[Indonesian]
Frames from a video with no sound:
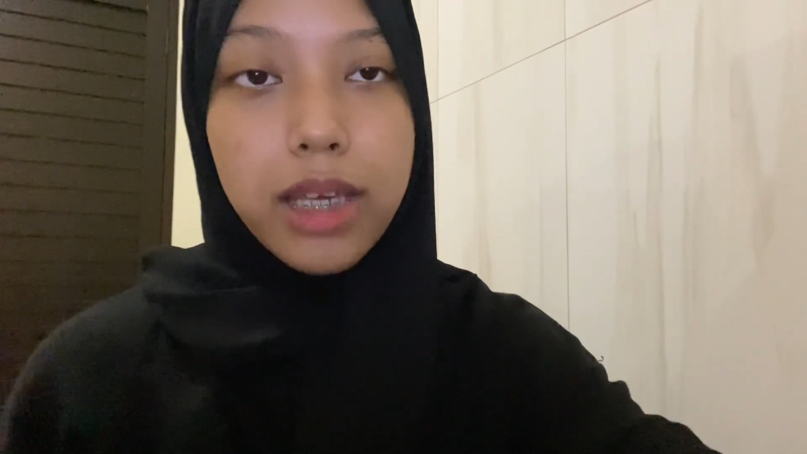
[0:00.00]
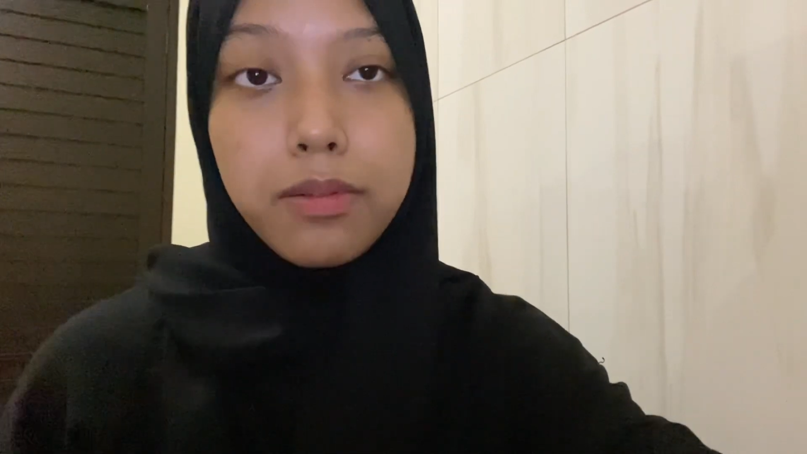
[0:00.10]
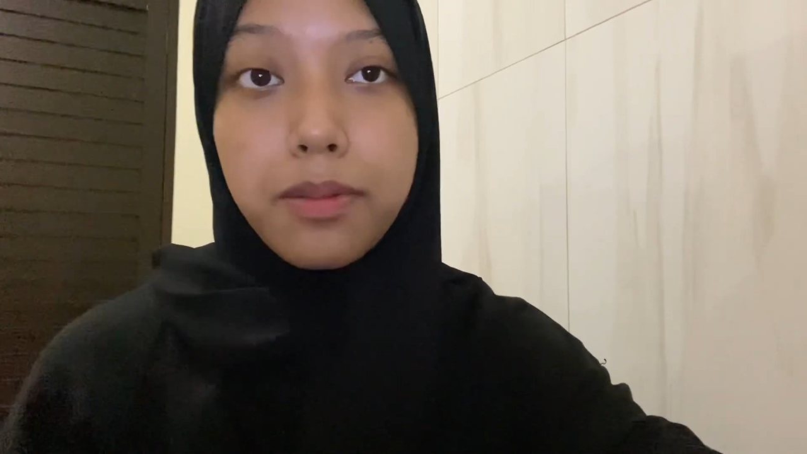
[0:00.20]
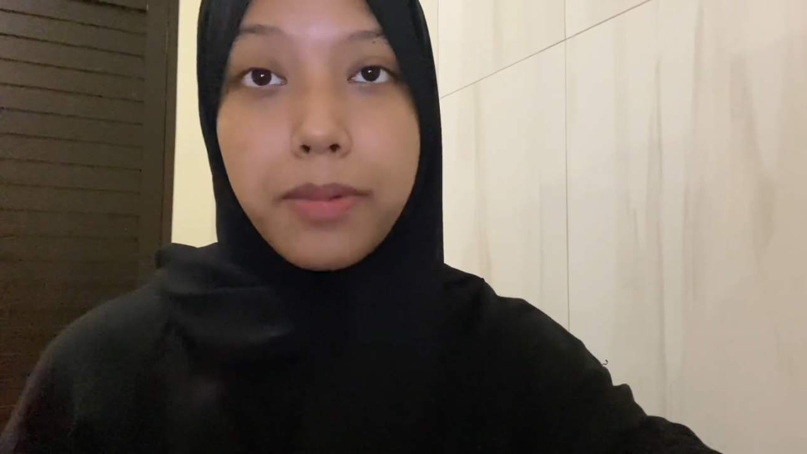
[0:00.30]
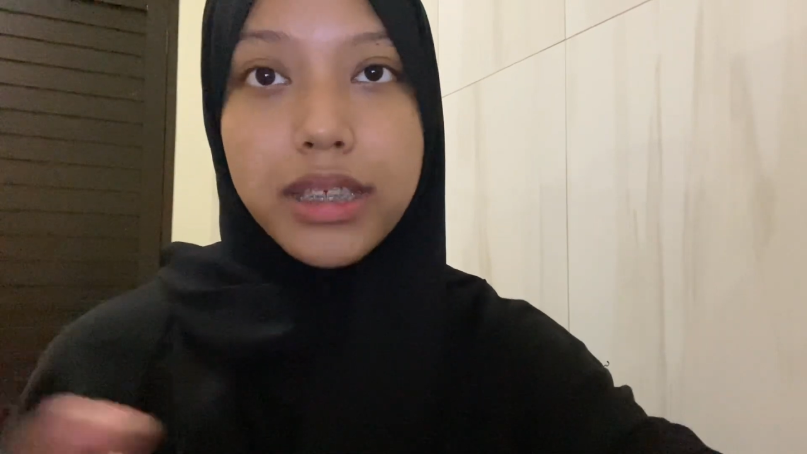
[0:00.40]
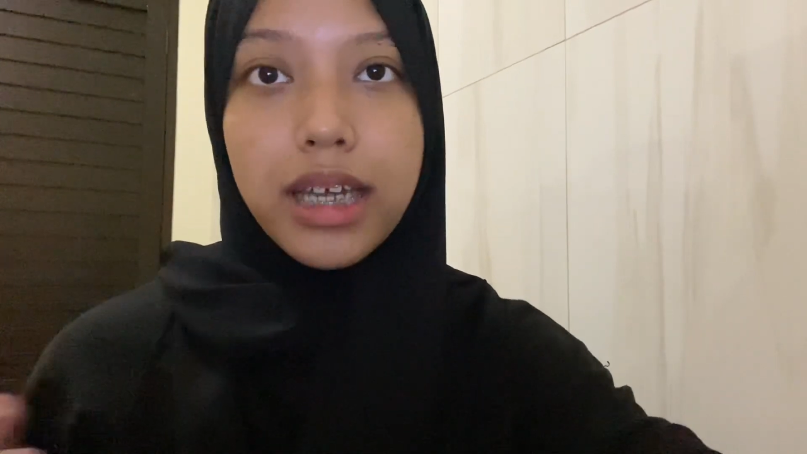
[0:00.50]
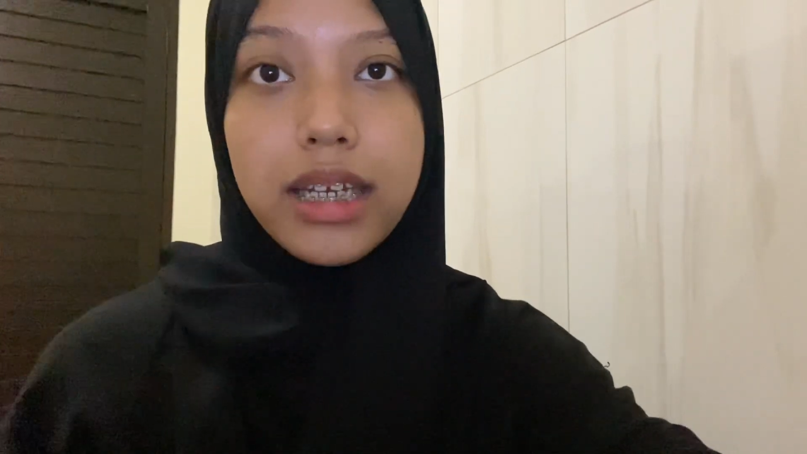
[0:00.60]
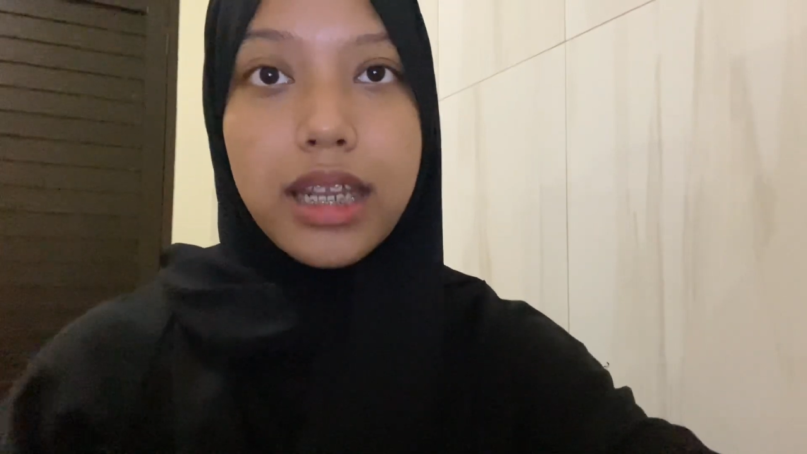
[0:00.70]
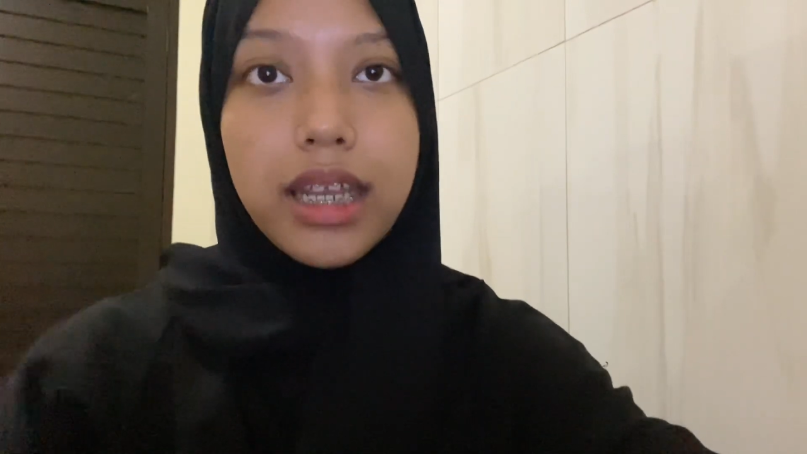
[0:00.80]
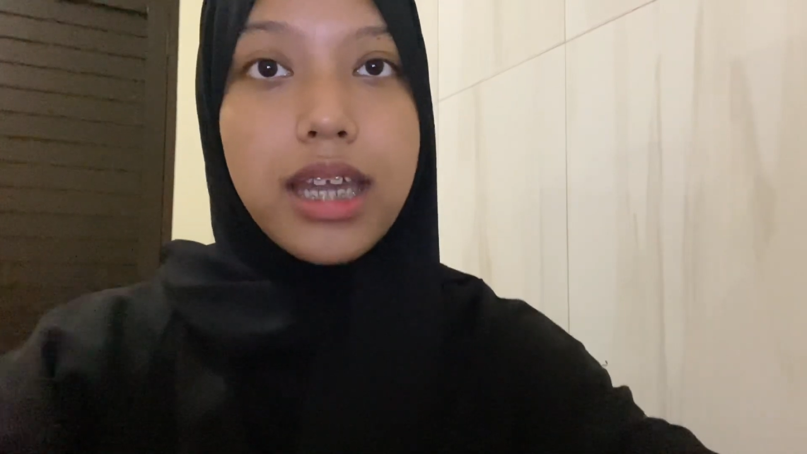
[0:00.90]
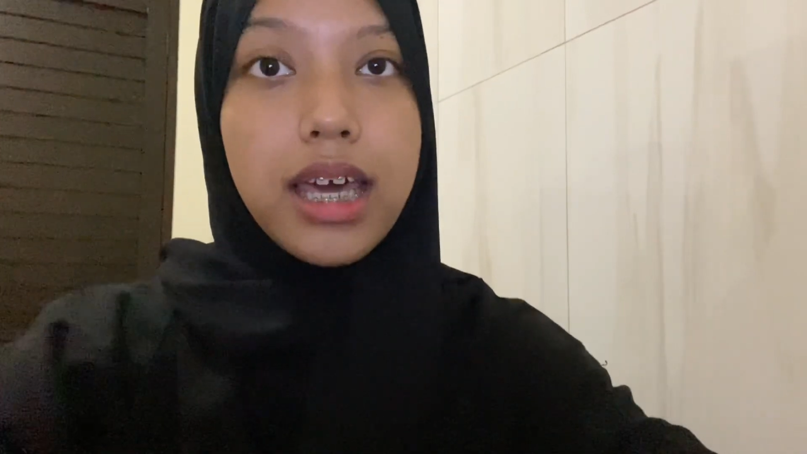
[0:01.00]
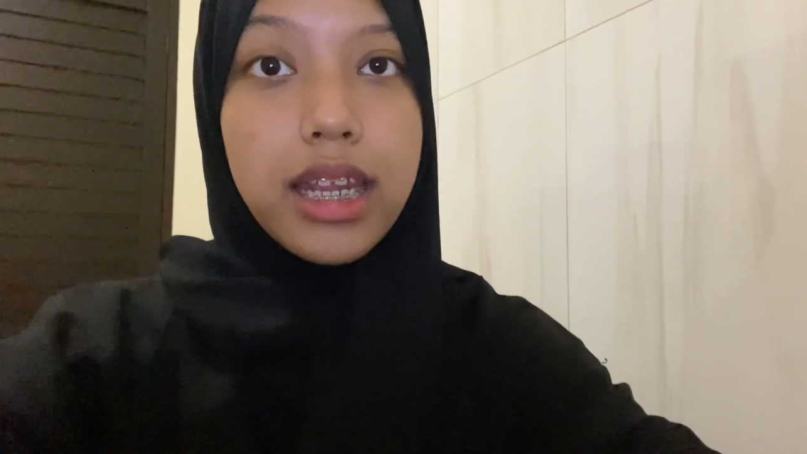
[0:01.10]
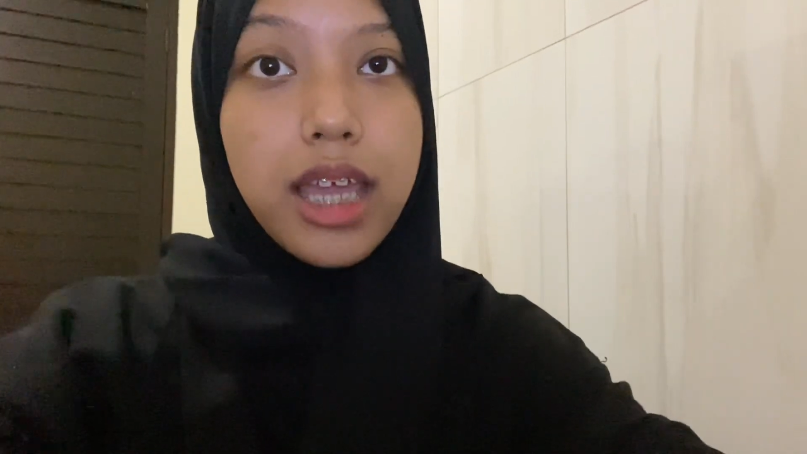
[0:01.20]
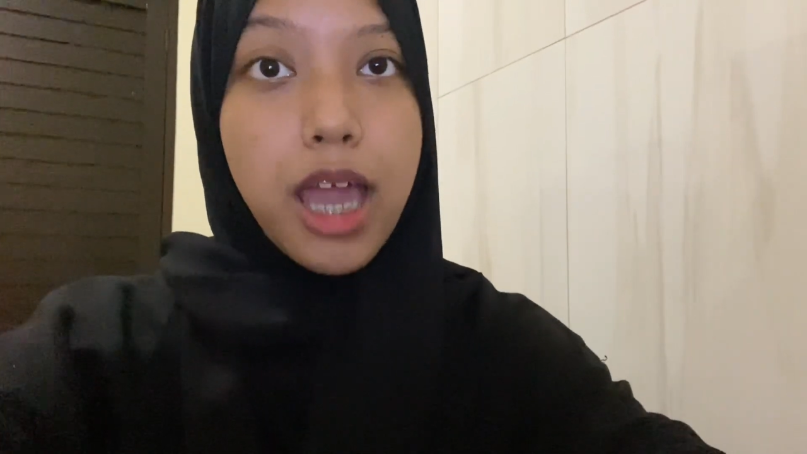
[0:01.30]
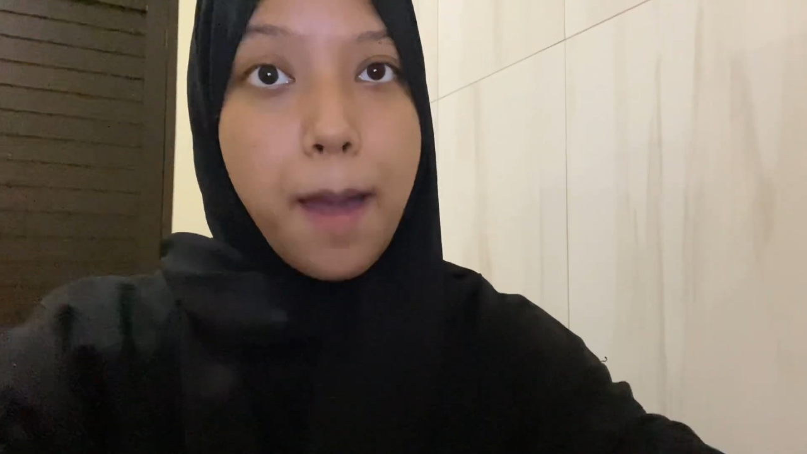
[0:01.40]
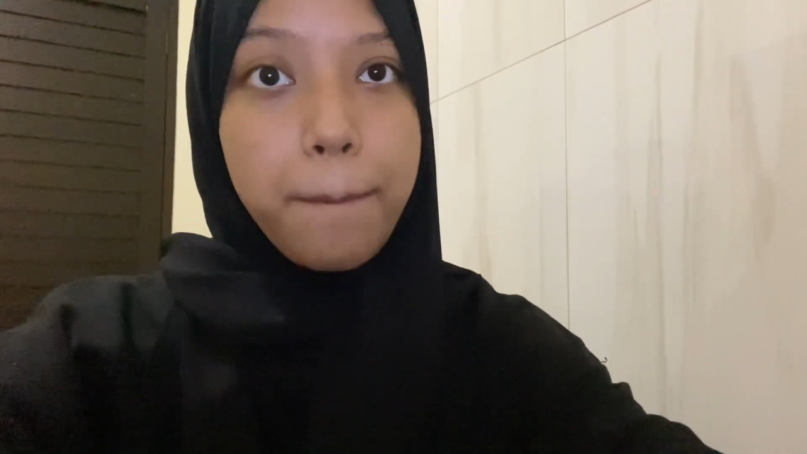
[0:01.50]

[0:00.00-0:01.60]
ingin melepaskan diri dari